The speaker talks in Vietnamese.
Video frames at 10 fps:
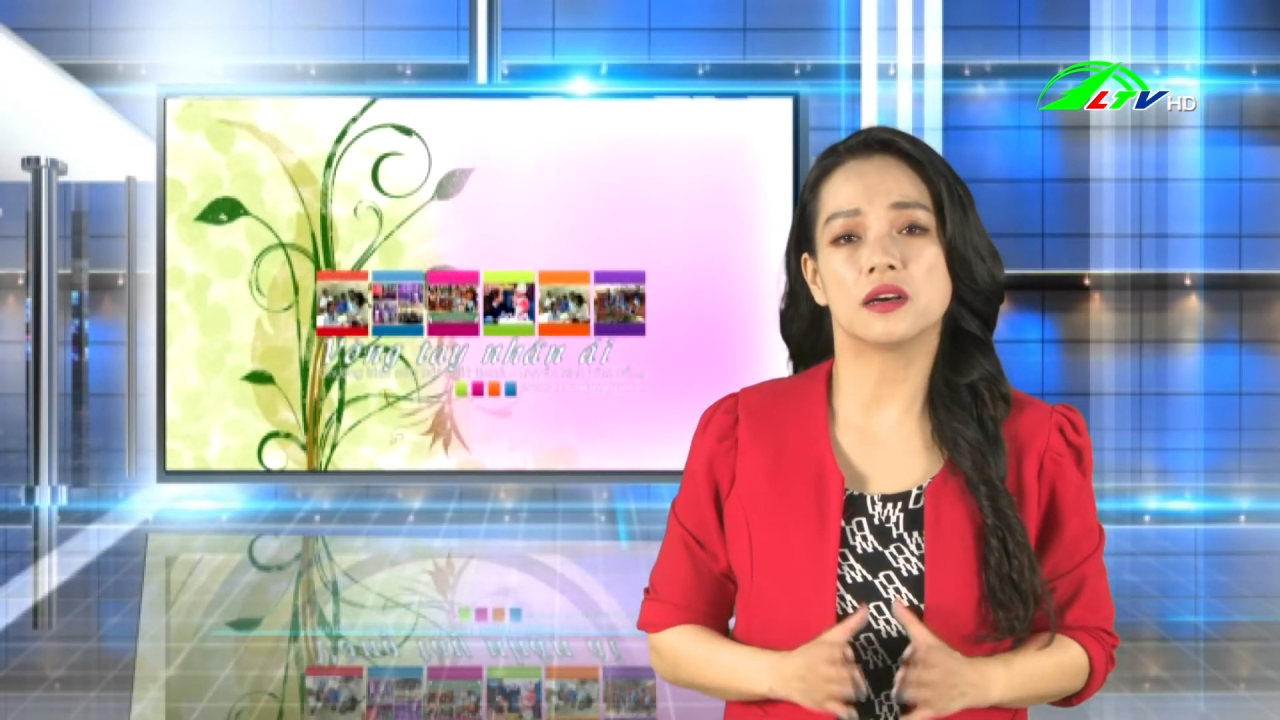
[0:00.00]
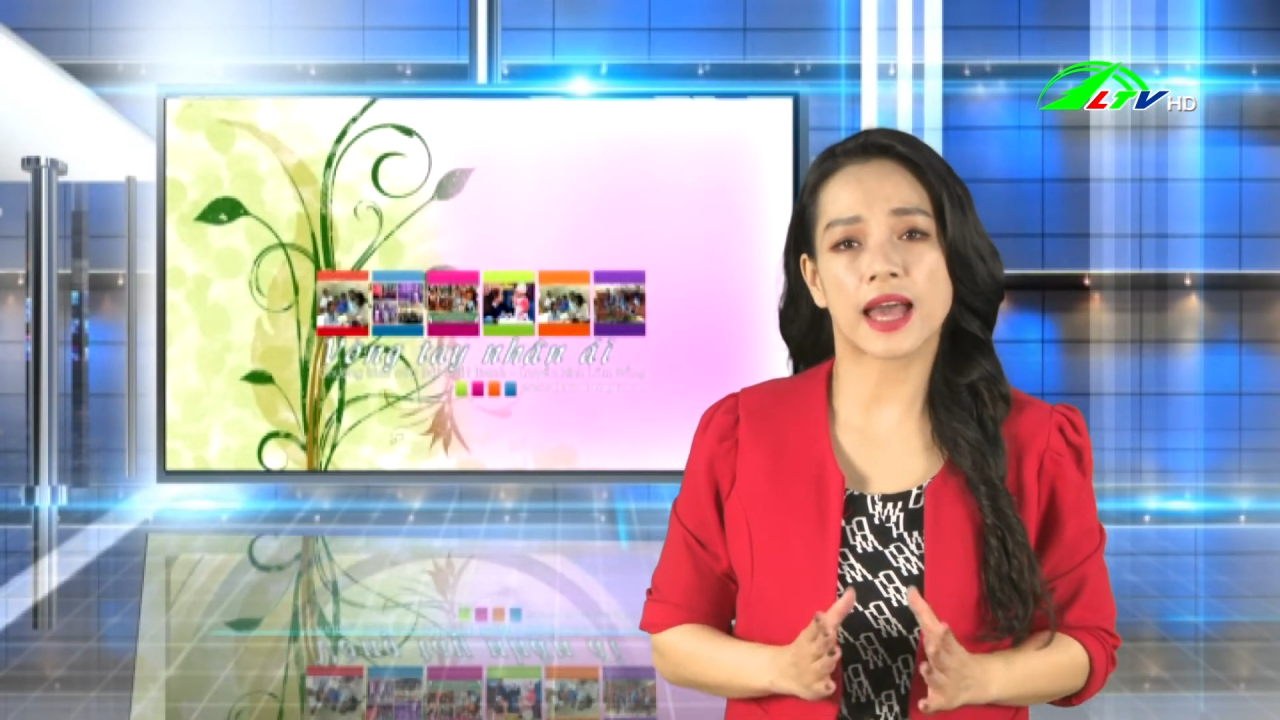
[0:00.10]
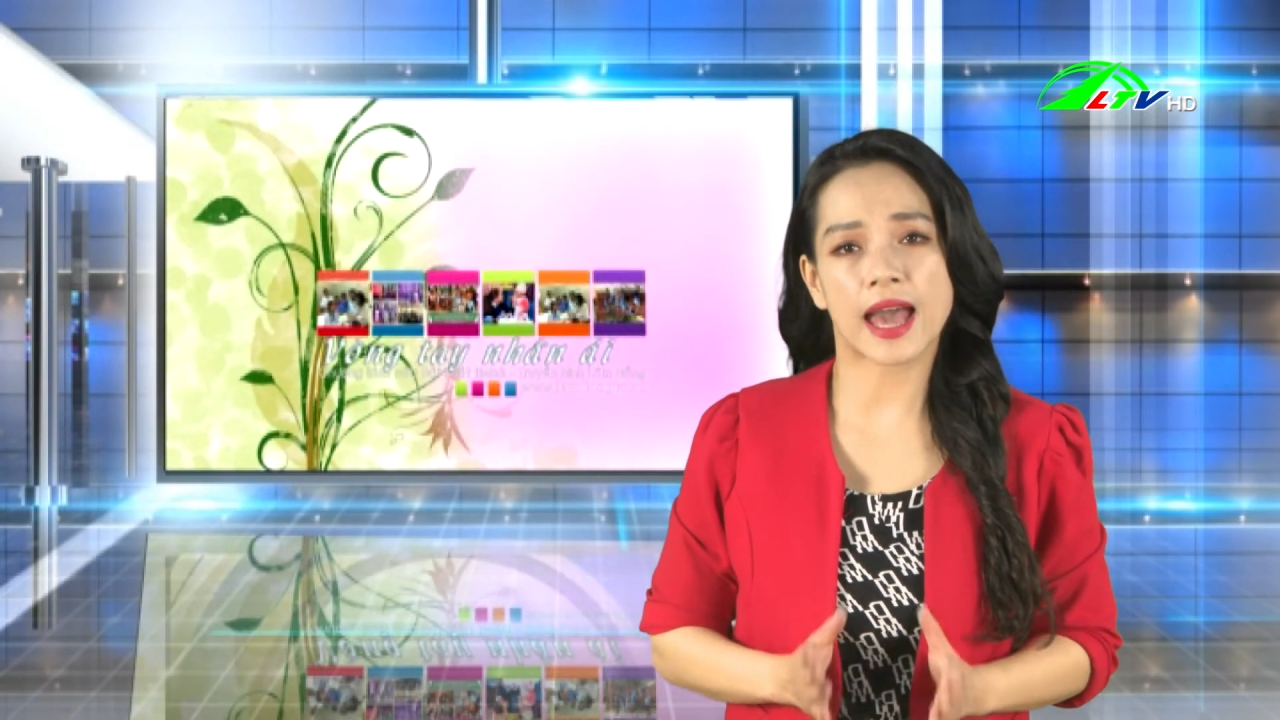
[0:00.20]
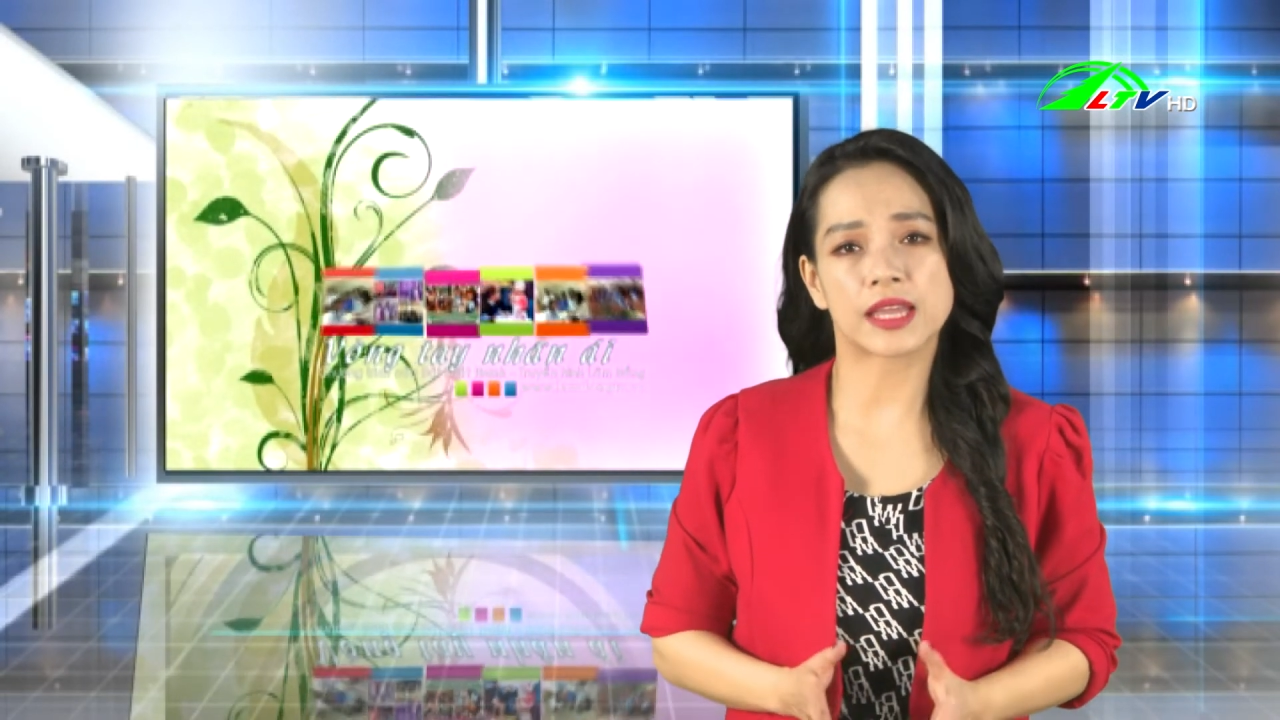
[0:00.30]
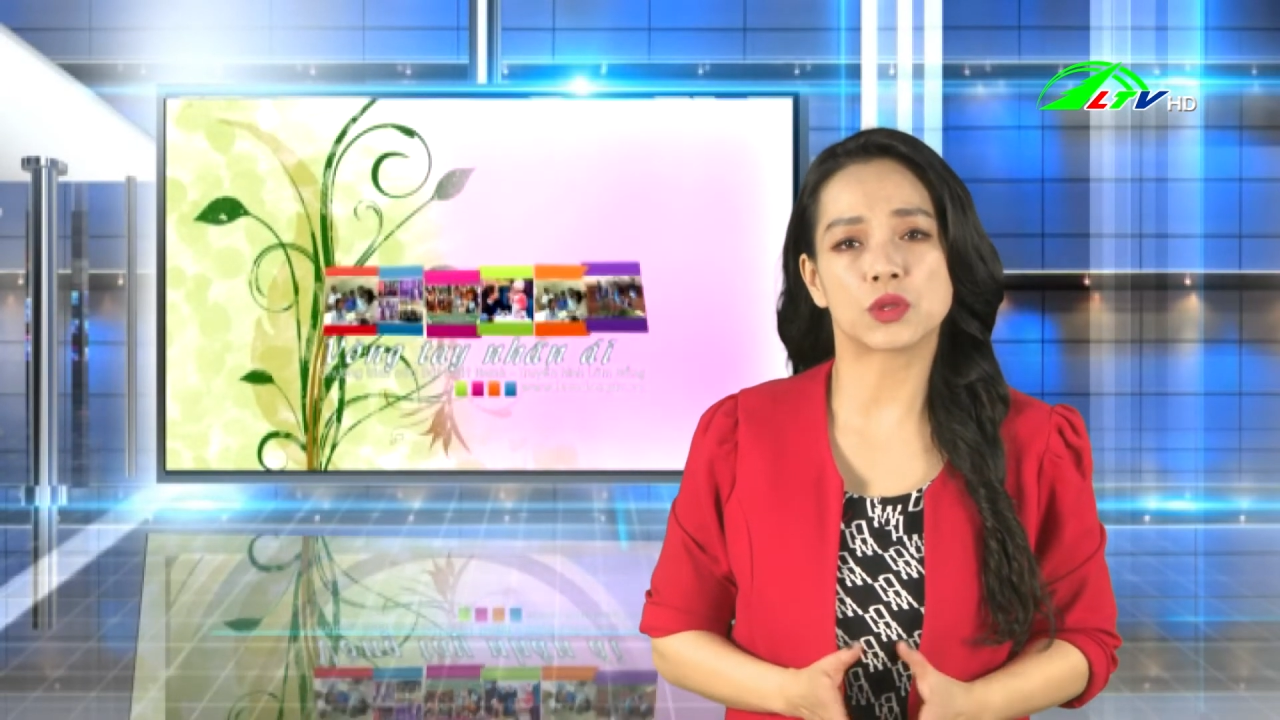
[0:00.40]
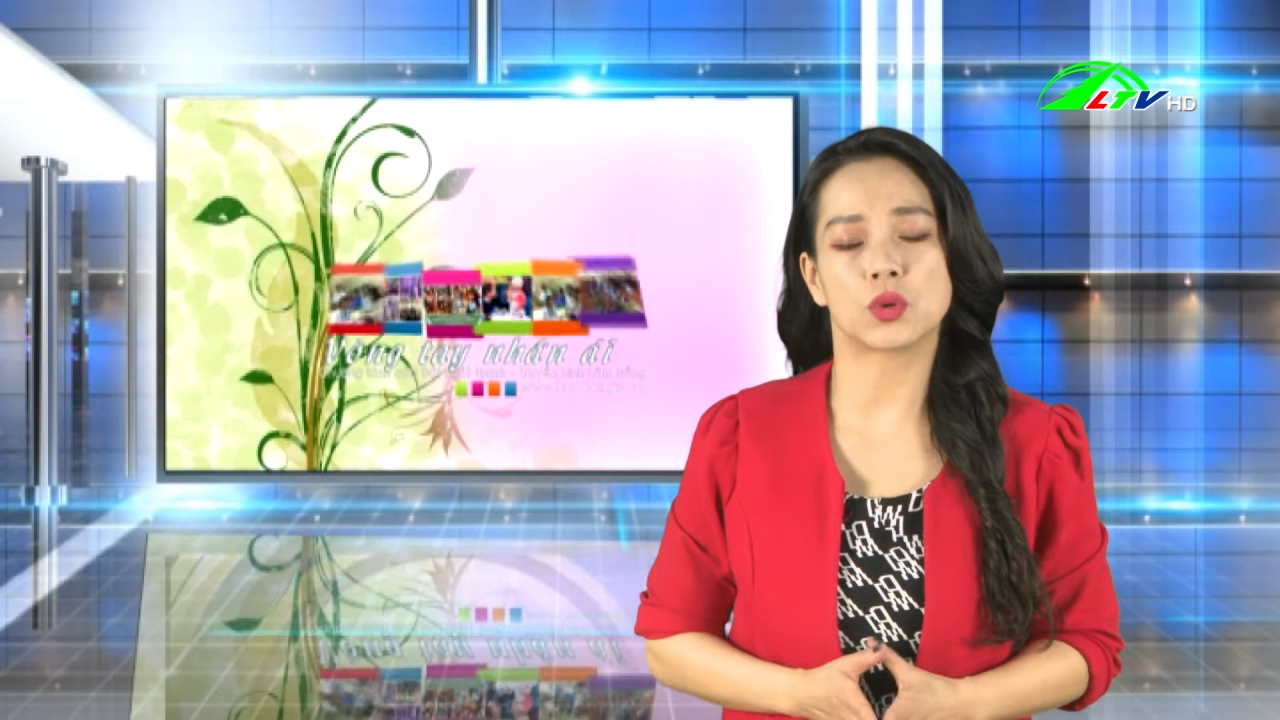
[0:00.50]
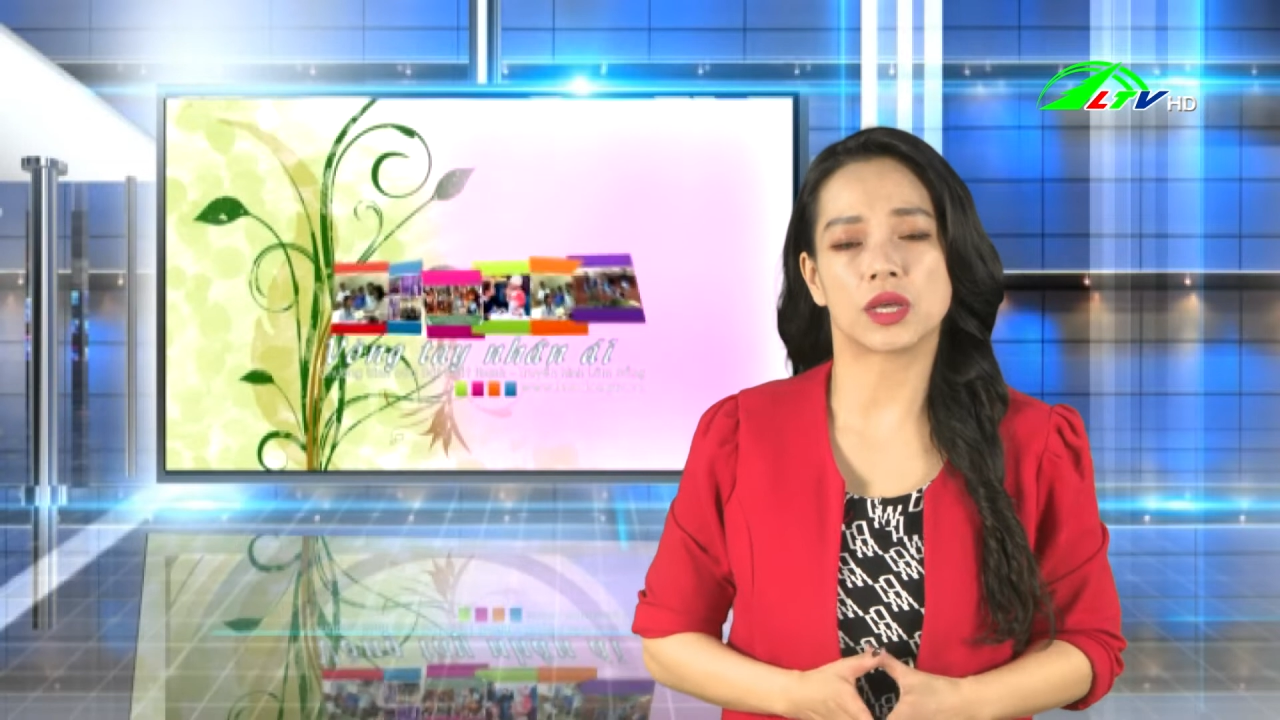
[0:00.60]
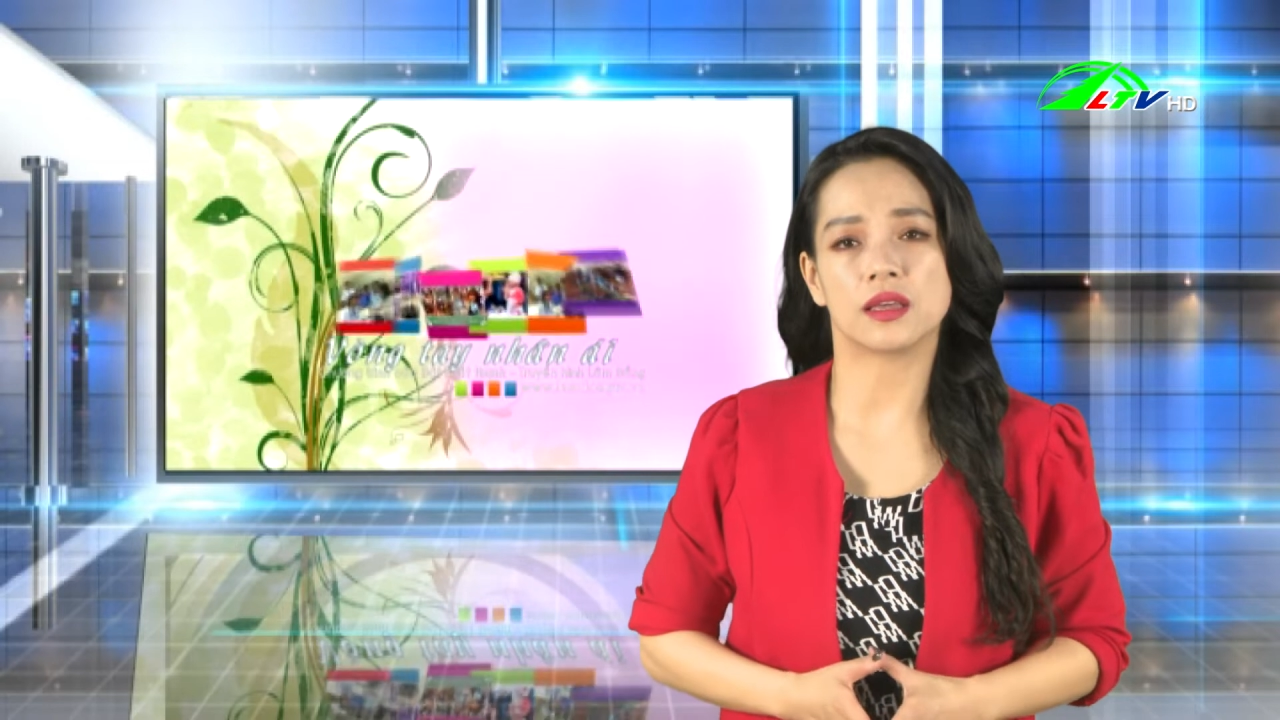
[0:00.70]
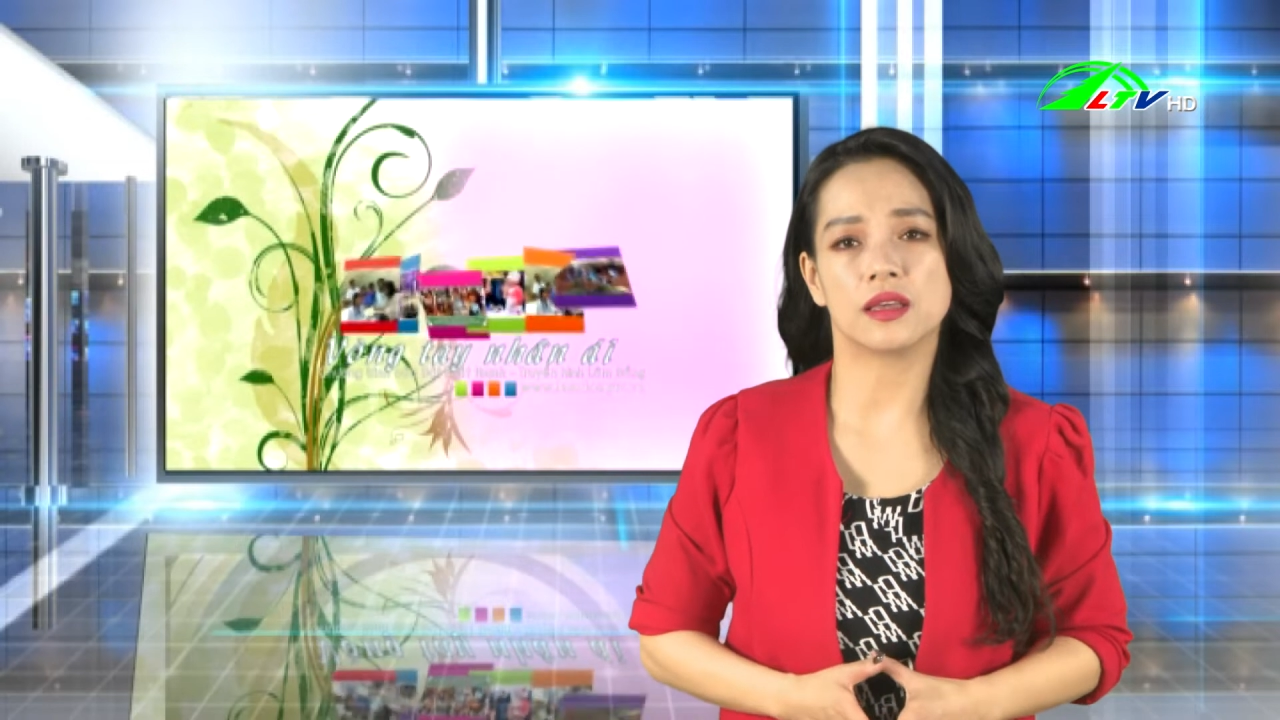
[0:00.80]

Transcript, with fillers: 2 tuần.